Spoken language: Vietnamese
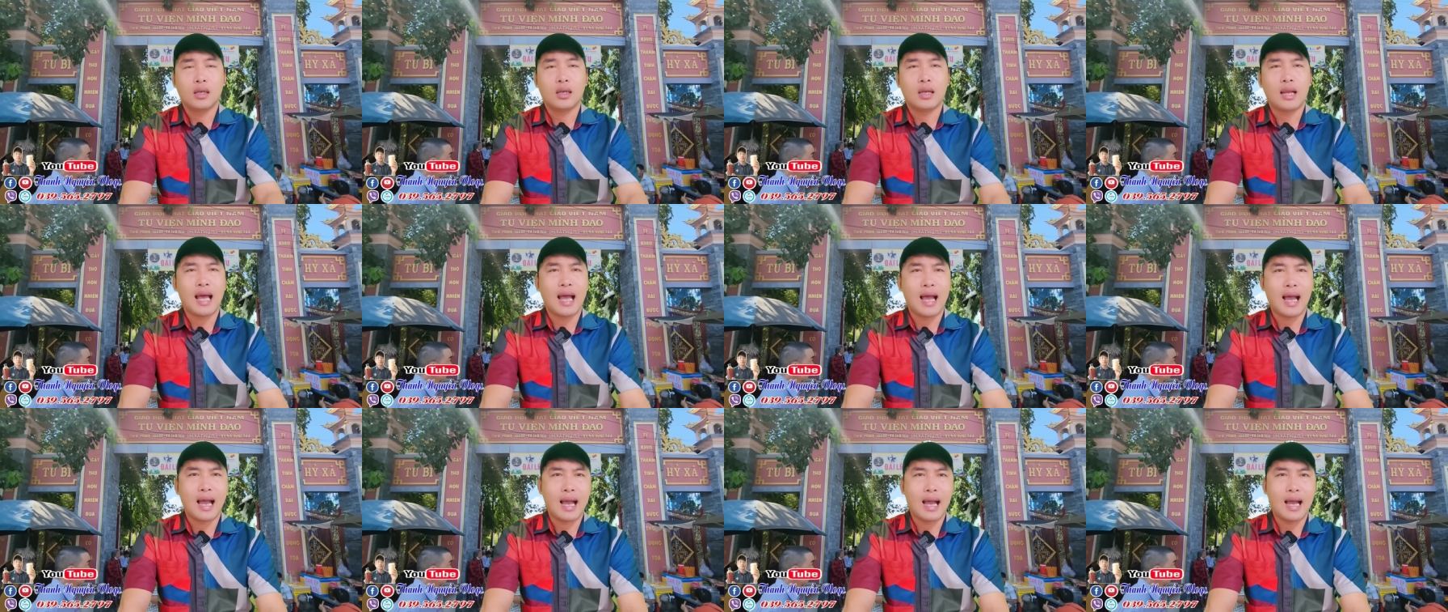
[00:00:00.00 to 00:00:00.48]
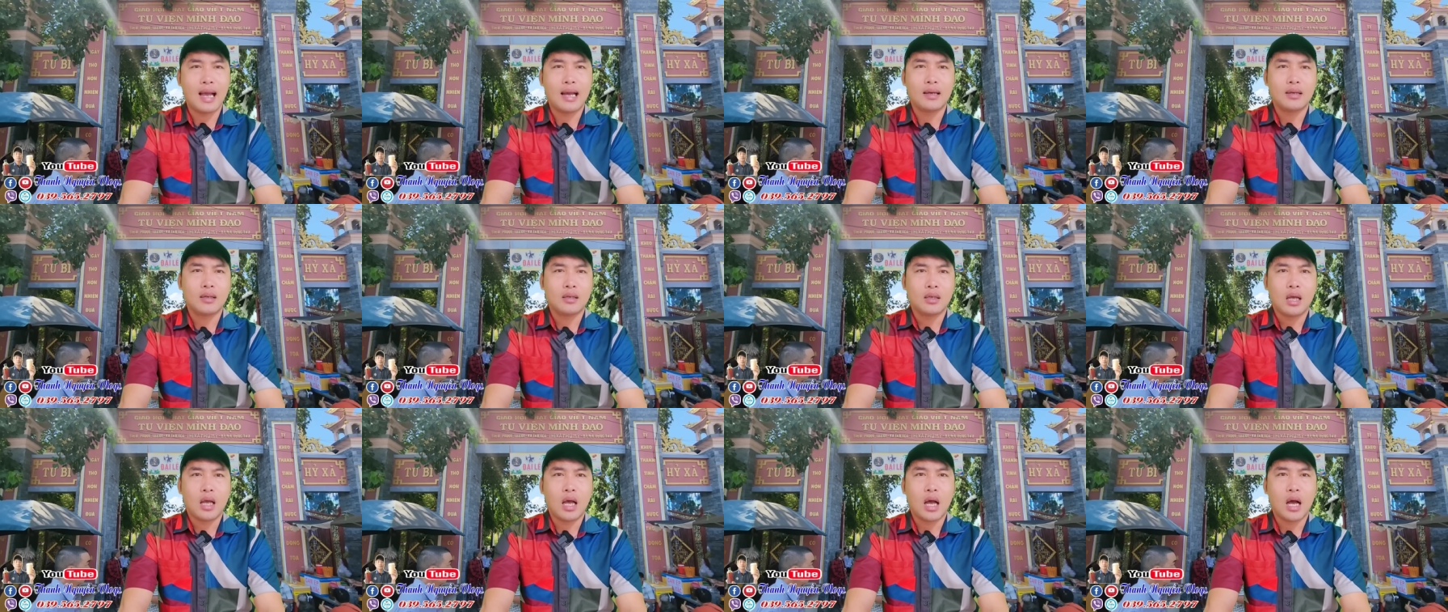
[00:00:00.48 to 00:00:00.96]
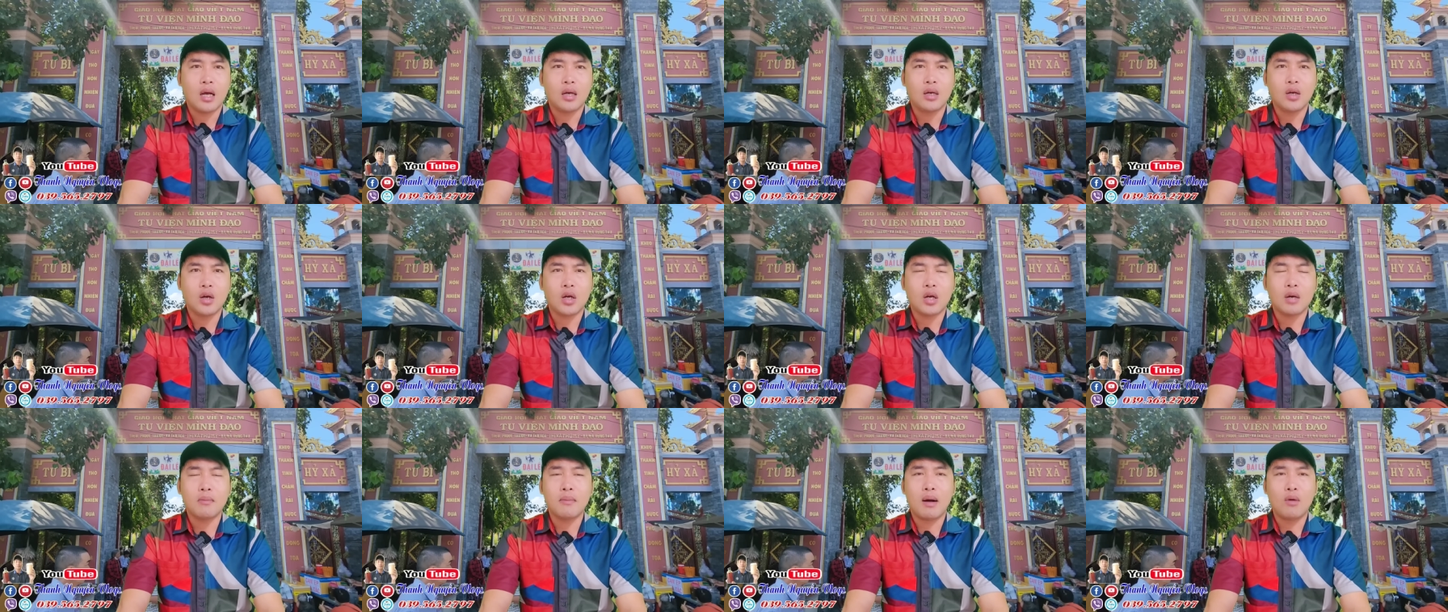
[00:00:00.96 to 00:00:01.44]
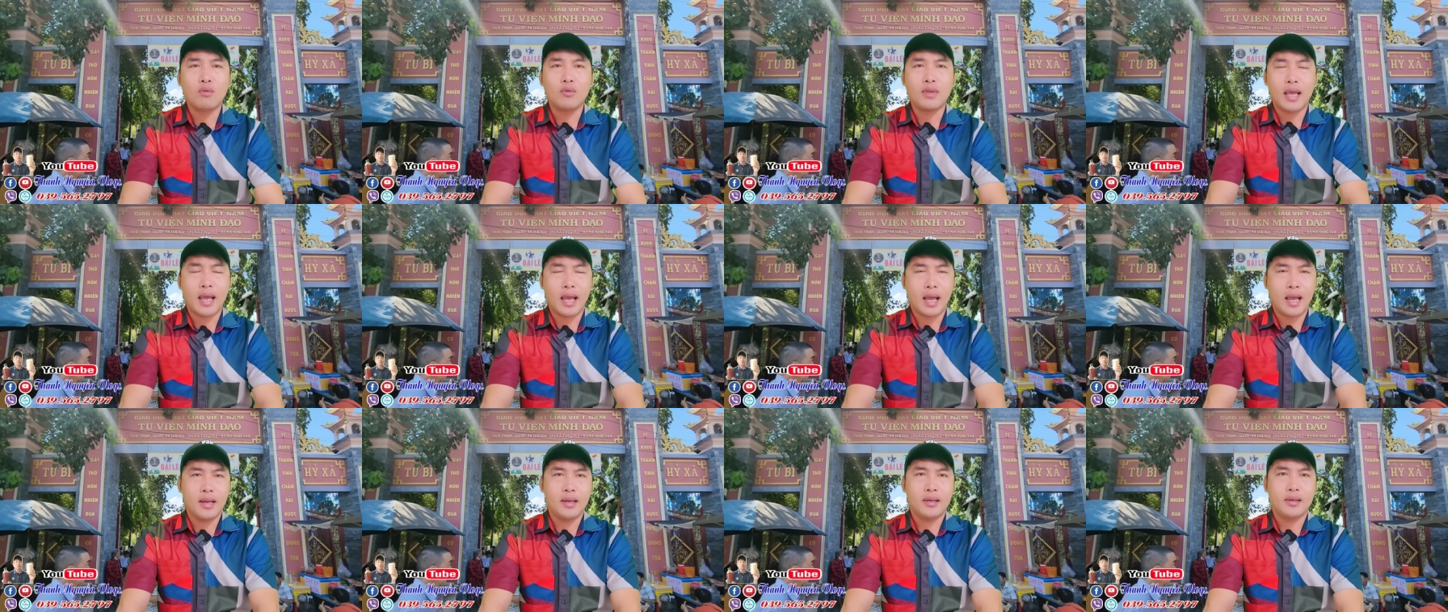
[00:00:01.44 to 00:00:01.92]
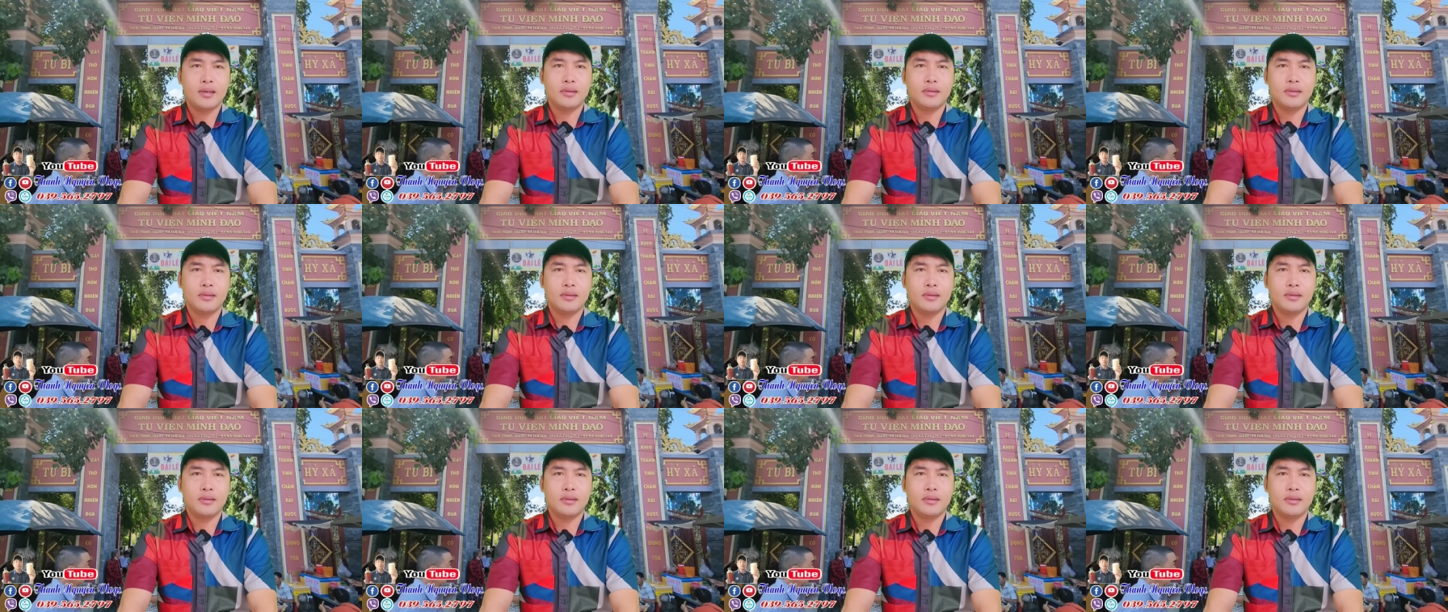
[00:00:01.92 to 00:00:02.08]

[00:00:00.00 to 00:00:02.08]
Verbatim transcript: là ở đó có bảo vệ